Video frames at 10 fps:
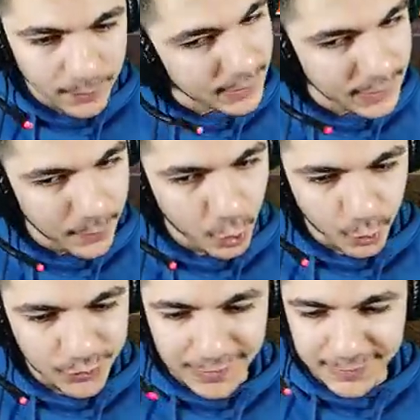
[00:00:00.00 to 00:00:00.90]

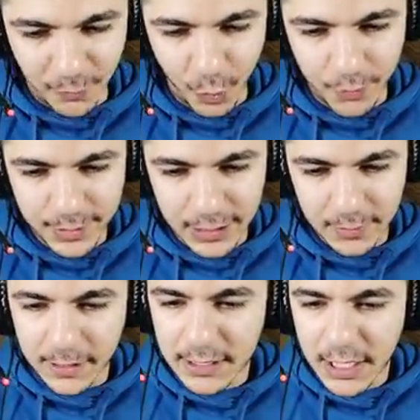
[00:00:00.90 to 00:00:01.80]
Beklemiyordum şahsen böyle bir
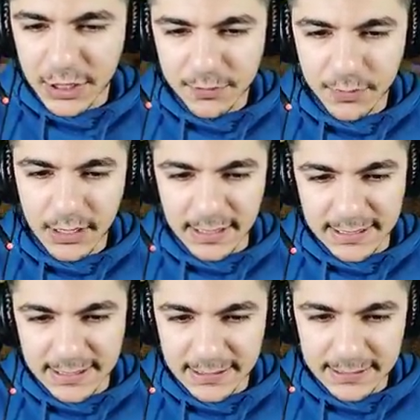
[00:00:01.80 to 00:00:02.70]
ganimet. Şimdi
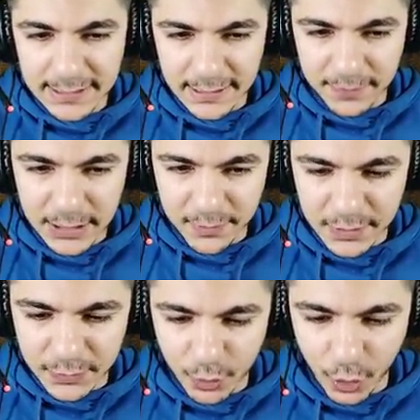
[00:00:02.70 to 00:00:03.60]
iki yıldız alabilir
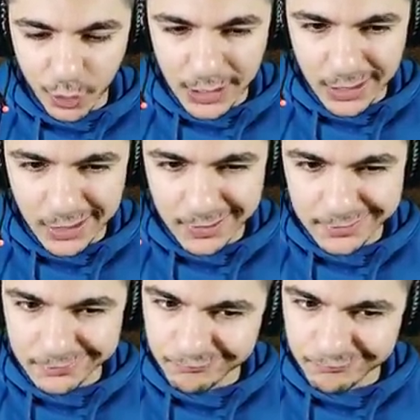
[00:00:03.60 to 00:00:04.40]
miyiz bu köyden?